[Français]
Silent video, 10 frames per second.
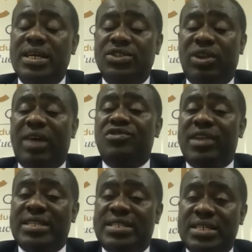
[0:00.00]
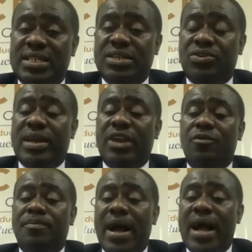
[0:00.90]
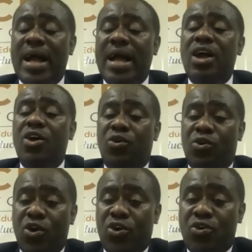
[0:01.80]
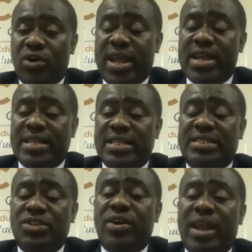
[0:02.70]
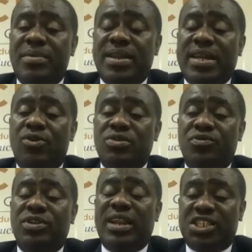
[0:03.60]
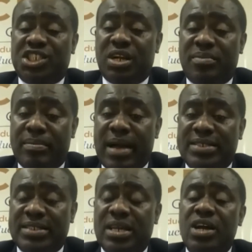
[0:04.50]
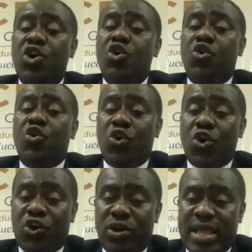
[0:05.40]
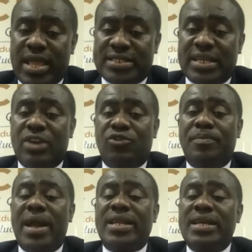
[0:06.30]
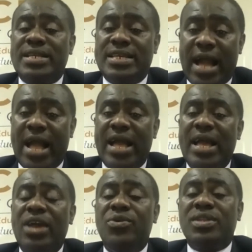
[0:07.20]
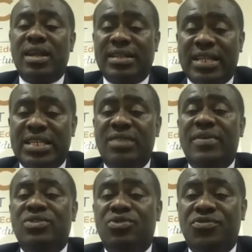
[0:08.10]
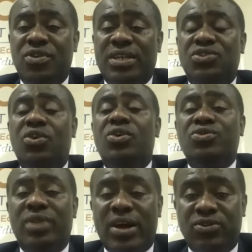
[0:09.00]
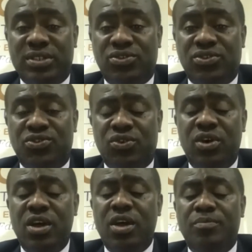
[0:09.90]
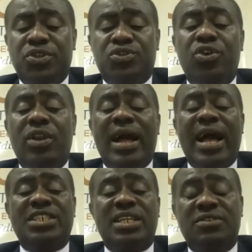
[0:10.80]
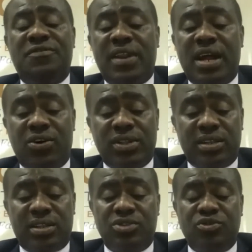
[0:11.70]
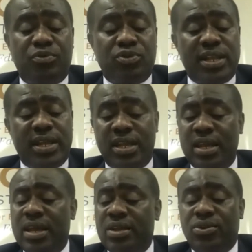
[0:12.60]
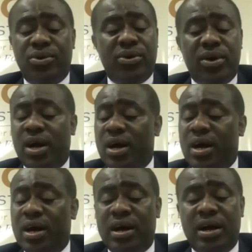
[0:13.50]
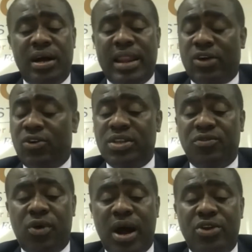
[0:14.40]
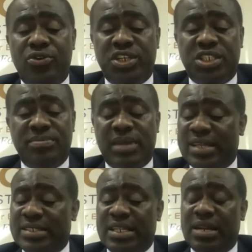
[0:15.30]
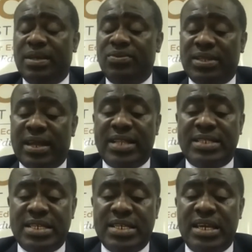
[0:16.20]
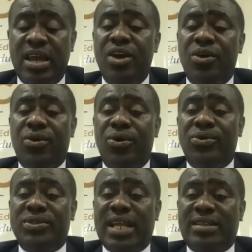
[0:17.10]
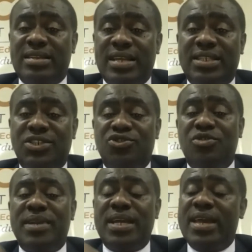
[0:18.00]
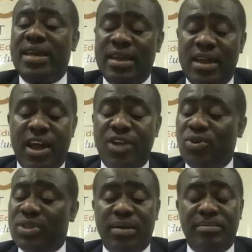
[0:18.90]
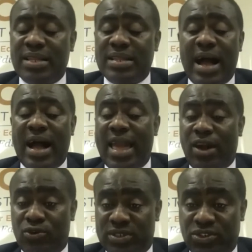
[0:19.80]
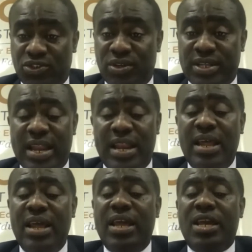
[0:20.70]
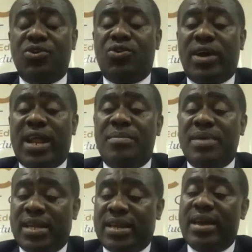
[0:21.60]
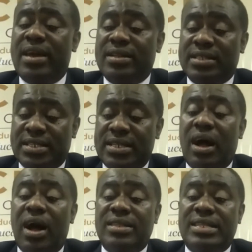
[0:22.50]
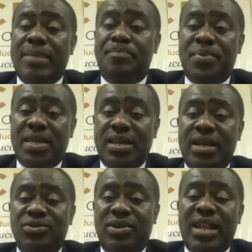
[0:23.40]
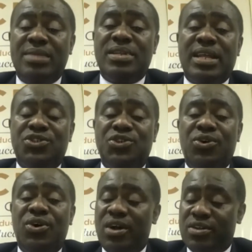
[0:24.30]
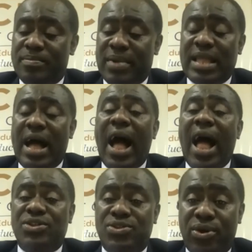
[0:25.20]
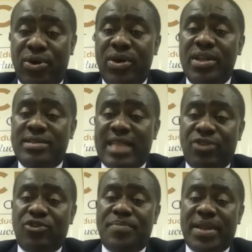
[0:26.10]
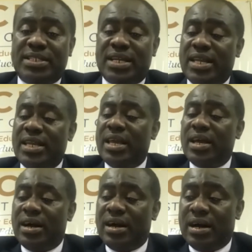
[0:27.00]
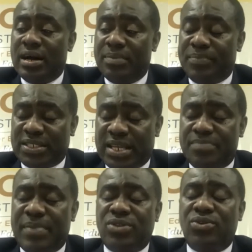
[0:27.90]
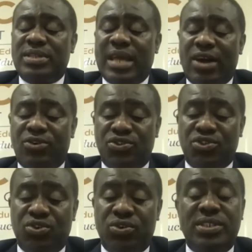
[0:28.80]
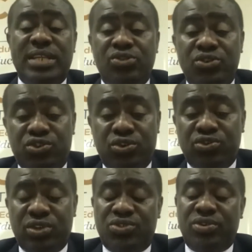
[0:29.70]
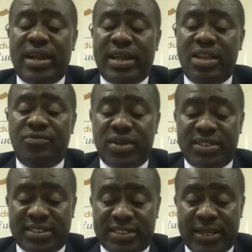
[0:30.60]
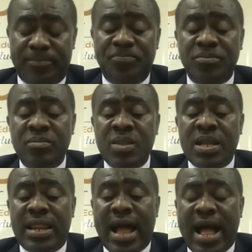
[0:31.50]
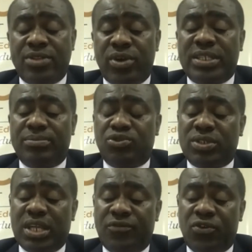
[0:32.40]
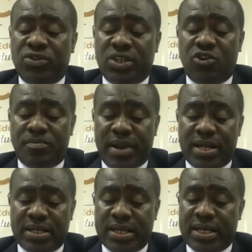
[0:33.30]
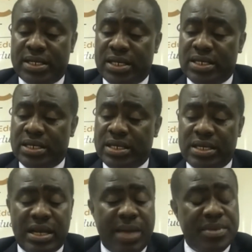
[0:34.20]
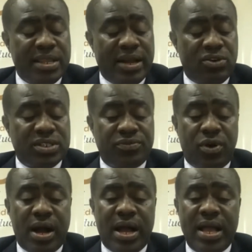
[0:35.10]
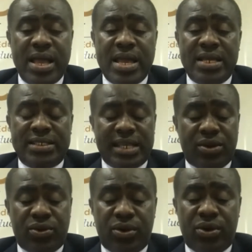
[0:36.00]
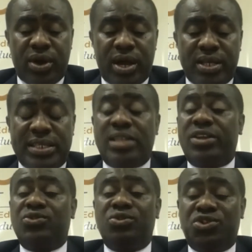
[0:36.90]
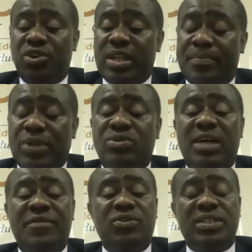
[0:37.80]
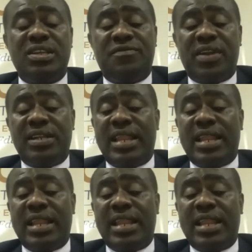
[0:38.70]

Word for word: Cela voudrait dire que quelque part, le Congrès et les décideurs américains au niveau de la Chambre basse reconnaissent quelque part qu'il y a une tentative de violation de la Constitution puisque le langage est différent. On entend du côté de euh, la Côte d'Ivoire, le régime d'Alassane Draman Ouattara dit que cette décision de briguer un autre mandat est constitutionnelle et le Congrès américain dit en dépit de la limitation de mandat à deux, tel que prescrit, euh, pardon, dans la Constitution. C'est une chose sur laquelle il faut insister. La deuxième chose qu'il faut aussi comprendre, euh, amis de la Côte d'Ivoire, c'est que euh, cette résolution n'est pas tout à fait aussi différente.